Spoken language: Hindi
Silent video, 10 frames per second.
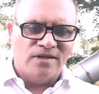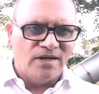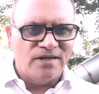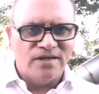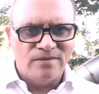
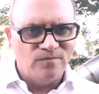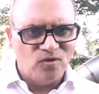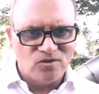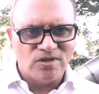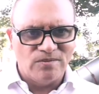यानी
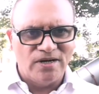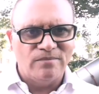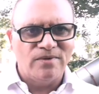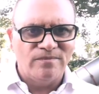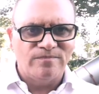उस ज़माने
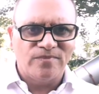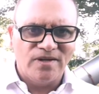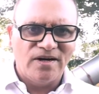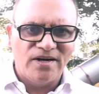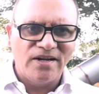में
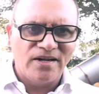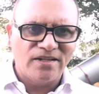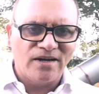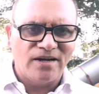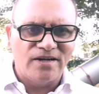इंडिया
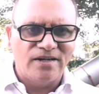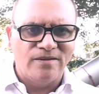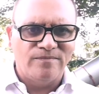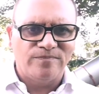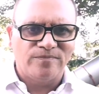था खाली
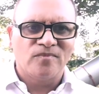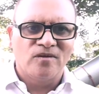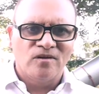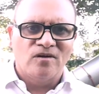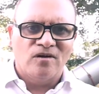
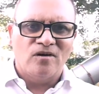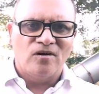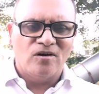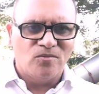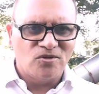
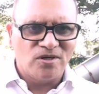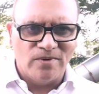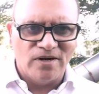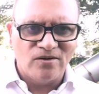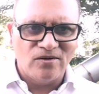और
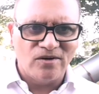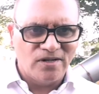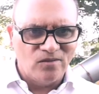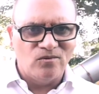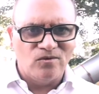मुसलमानों और
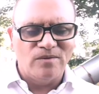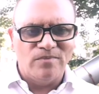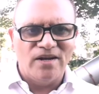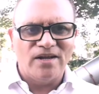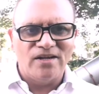हिंदुओं ने
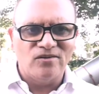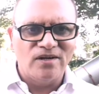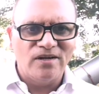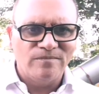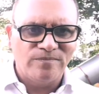मिल के जो
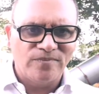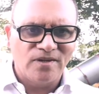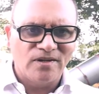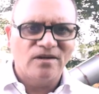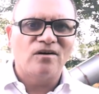है
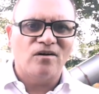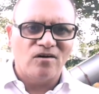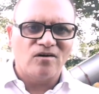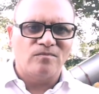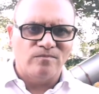
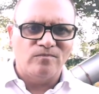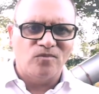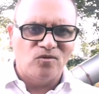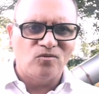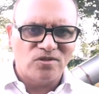और
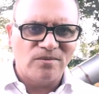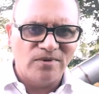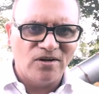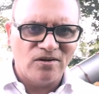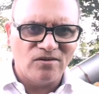दूसरे
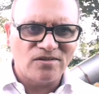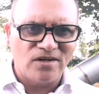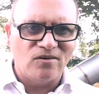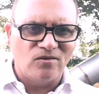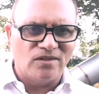भी कास्ट
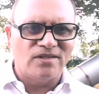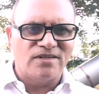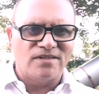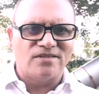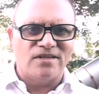के लोग थे
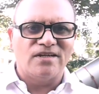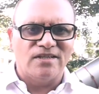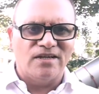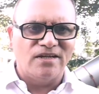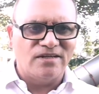जैसे सिख
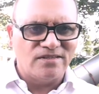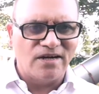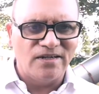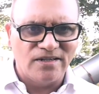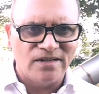थे
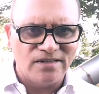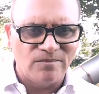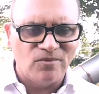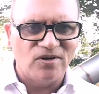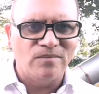ईसाई थे
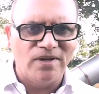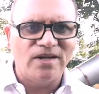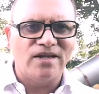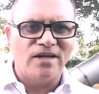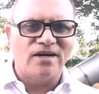सब लोगों ने
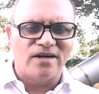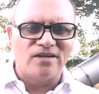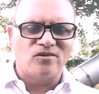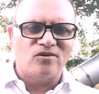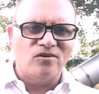मिल के
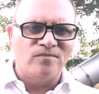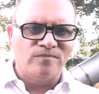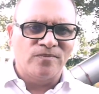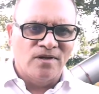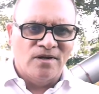अंग्रेज़ों को
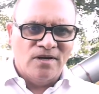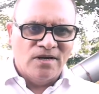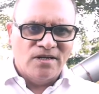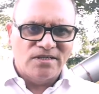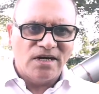
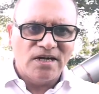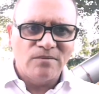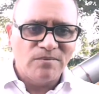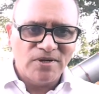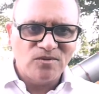जाने
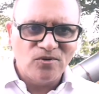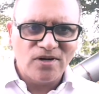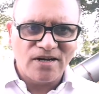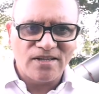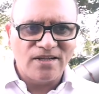पे मजबूर
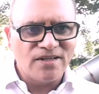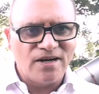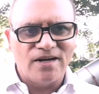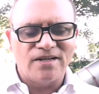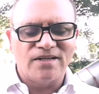कर दिया था
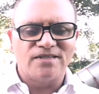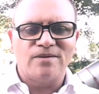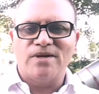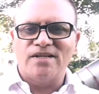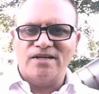हालात ऐसे
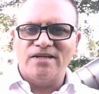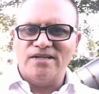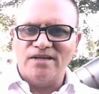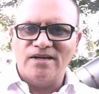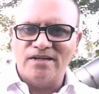पैदा
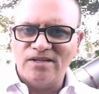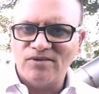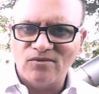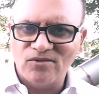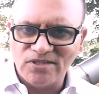किए थे गए थे वरना वो